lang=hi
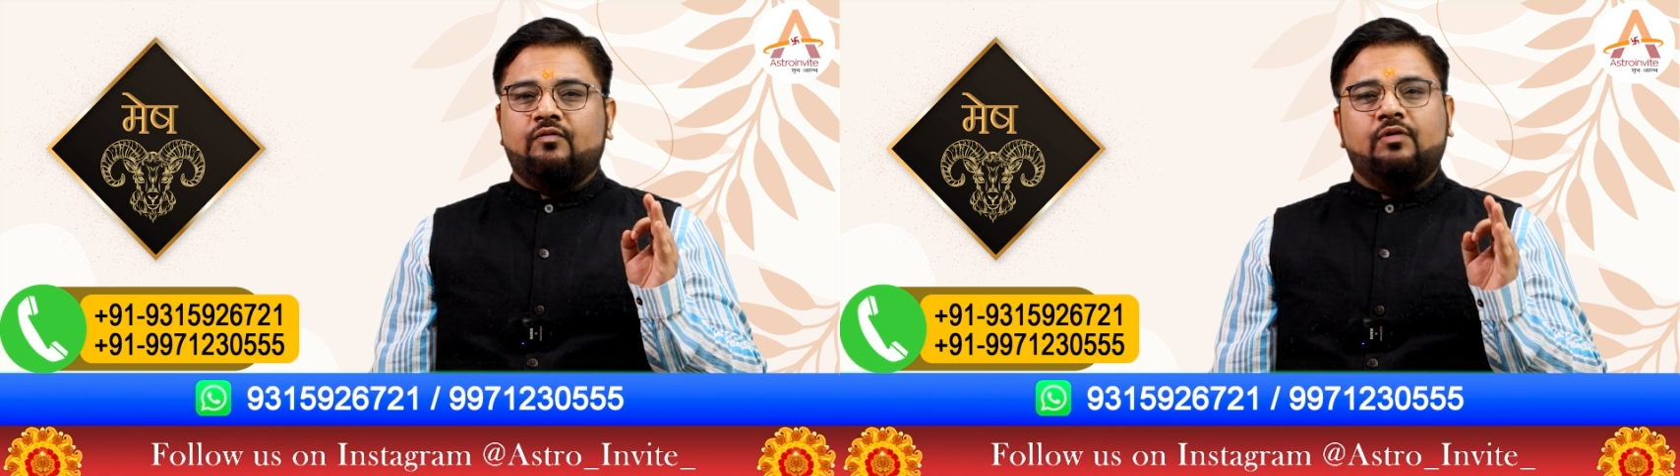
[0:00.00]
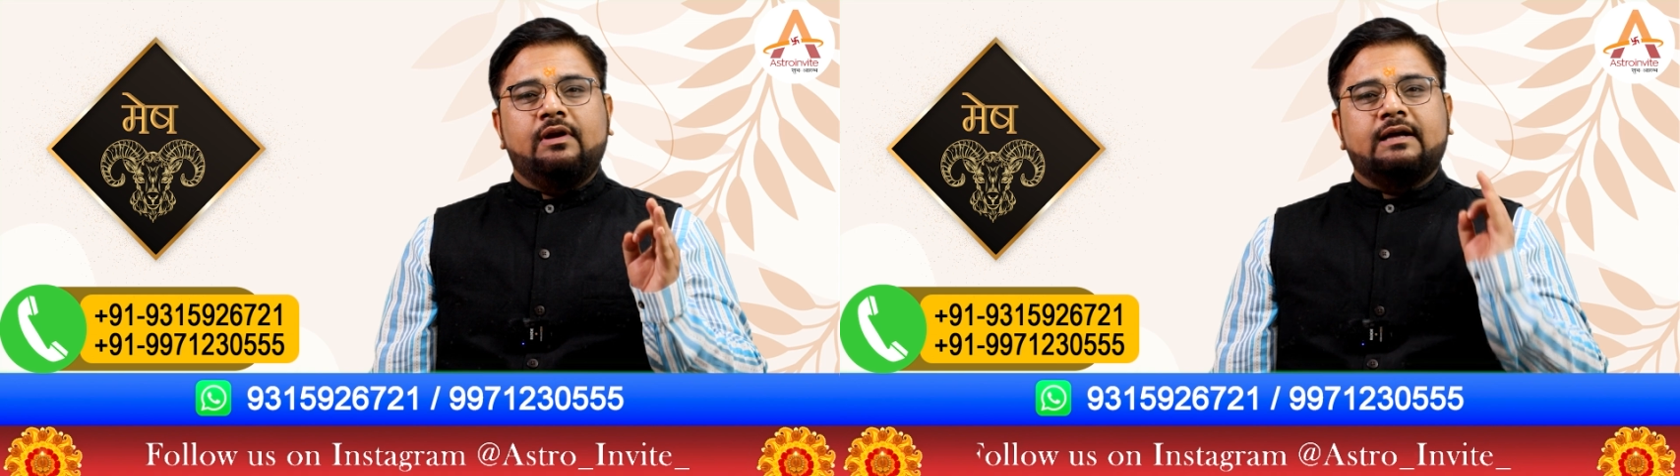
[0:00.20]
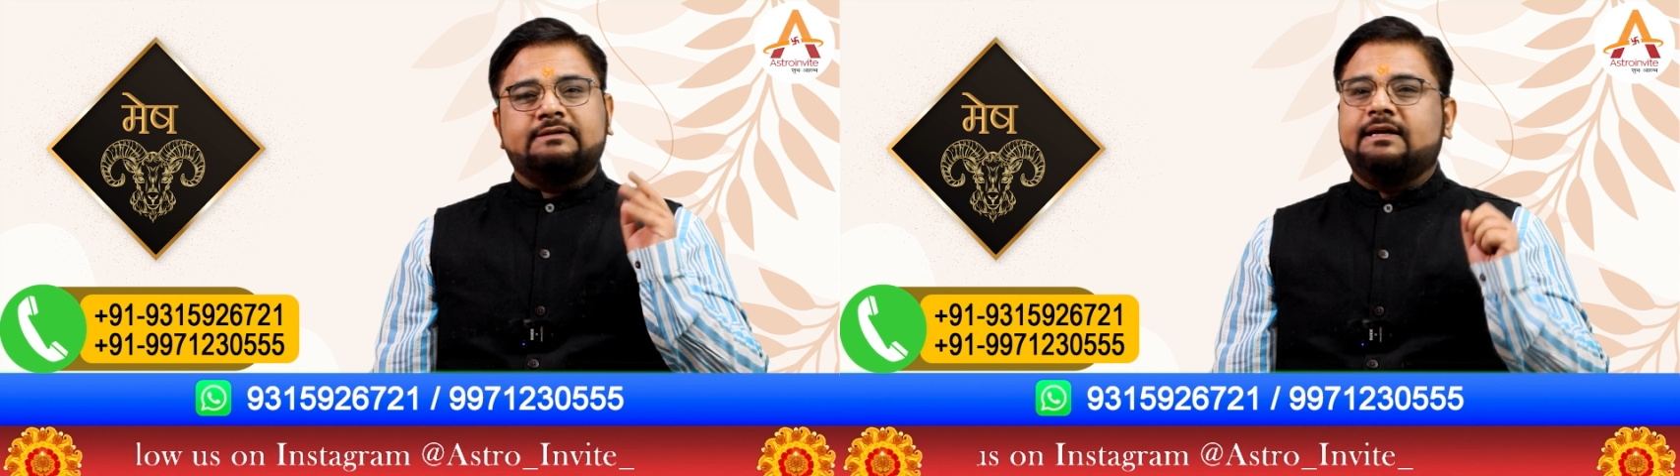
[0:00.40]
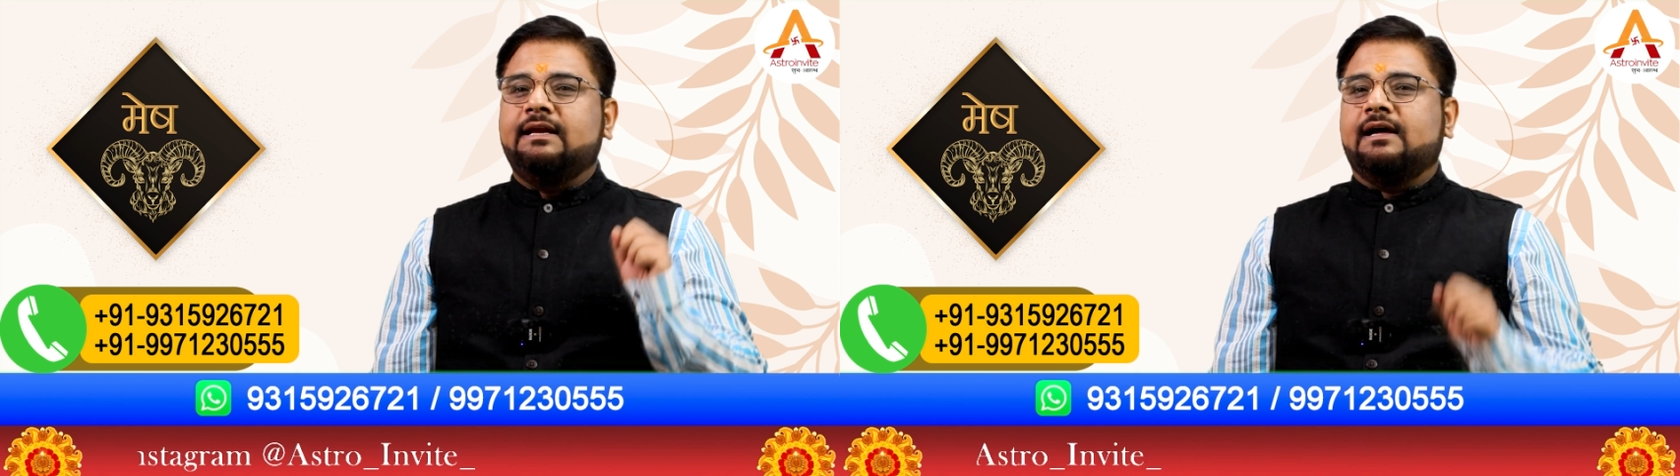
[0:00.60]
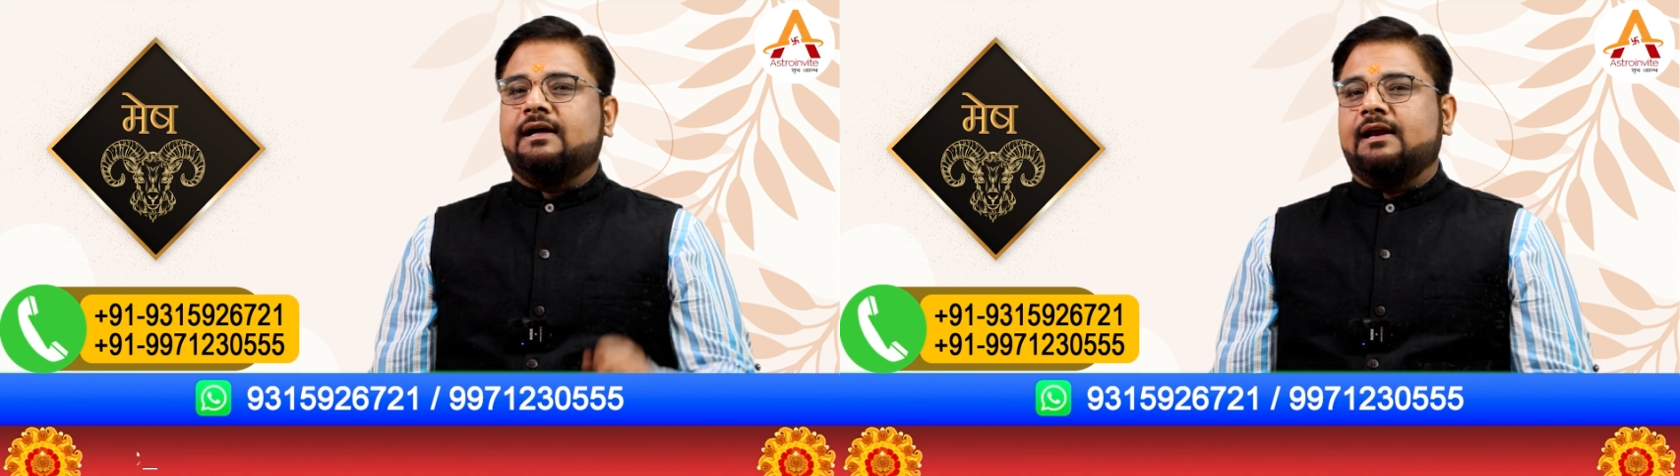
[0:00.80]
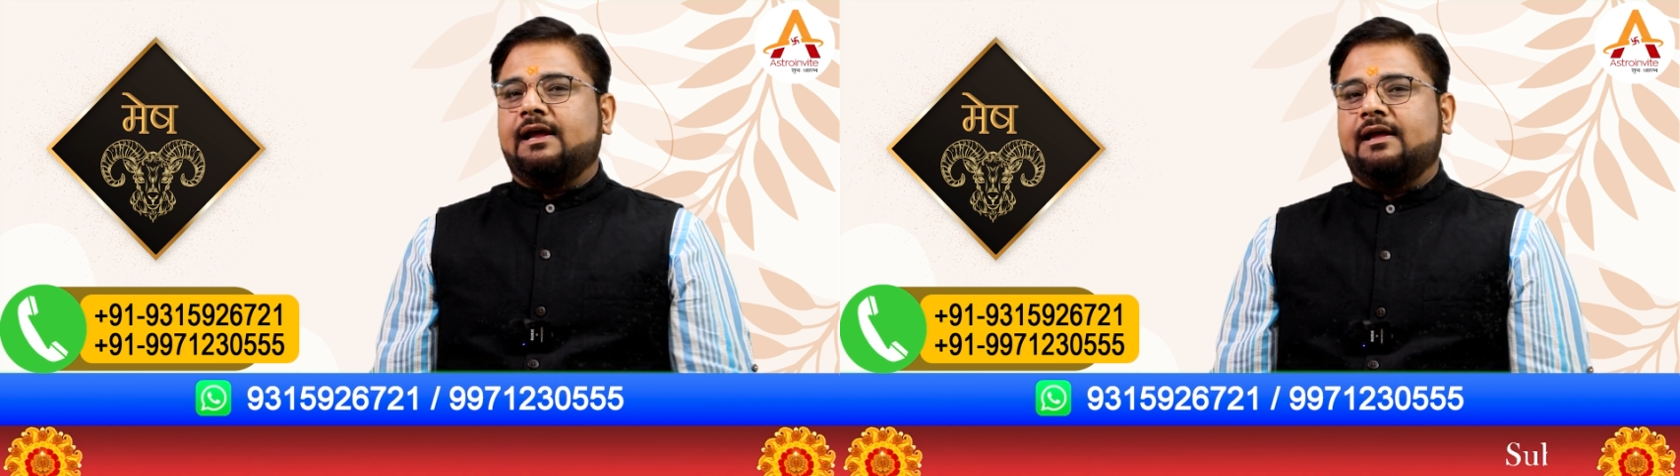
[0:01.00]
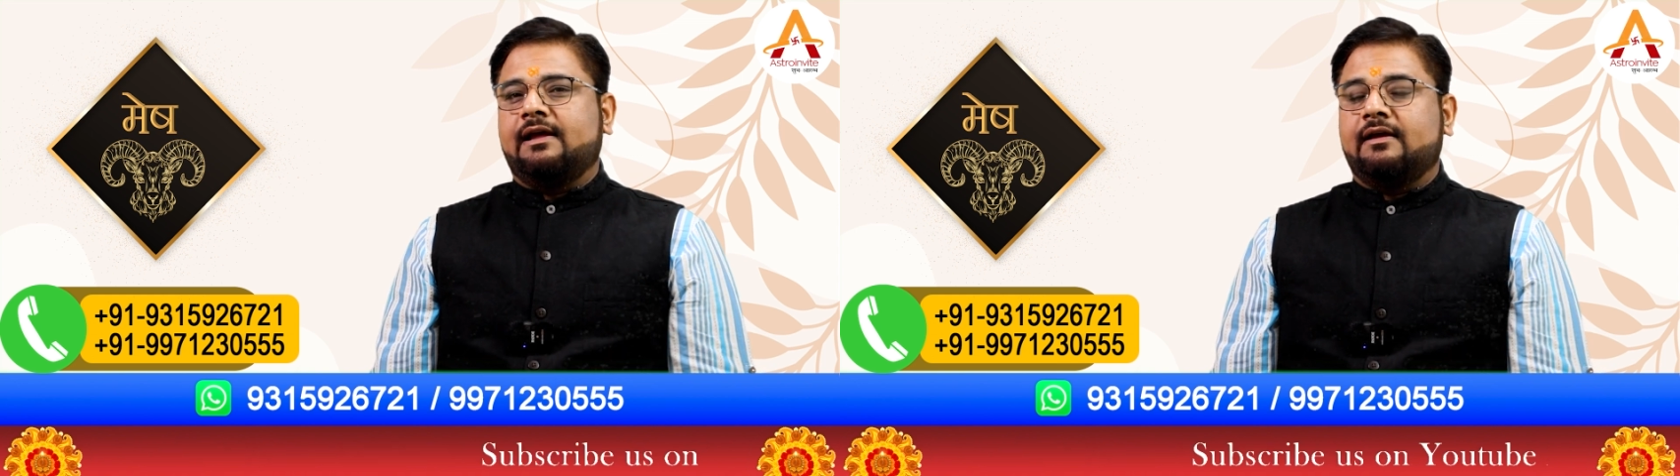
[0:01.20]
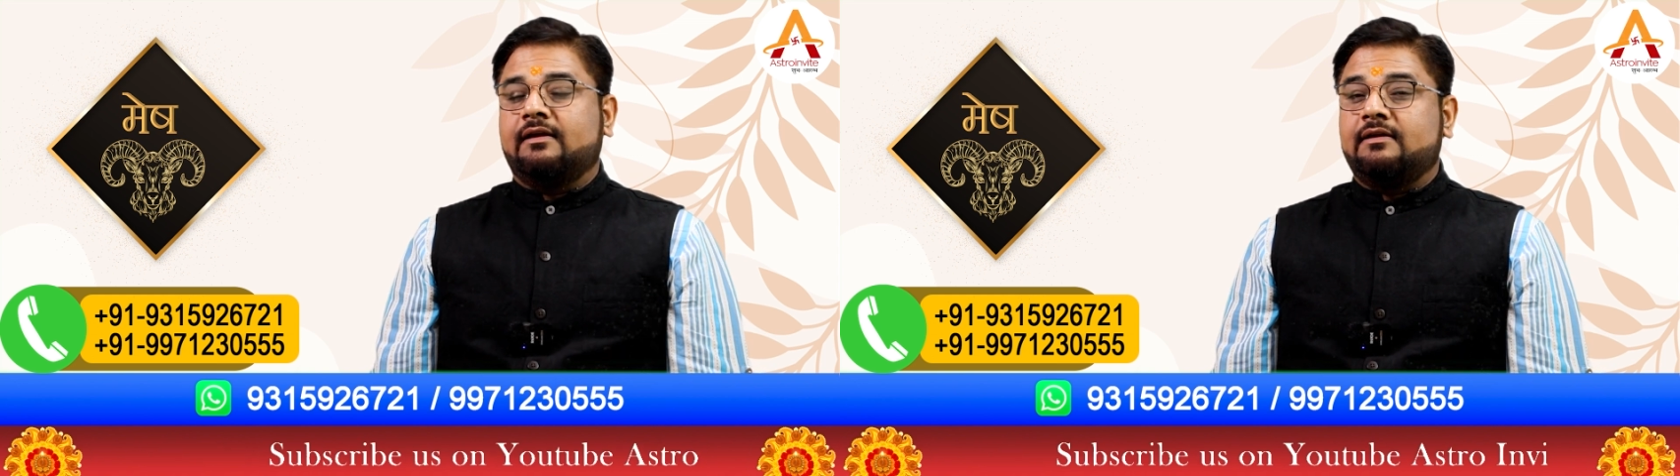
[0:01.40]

वो लग्जरी का ग्रह है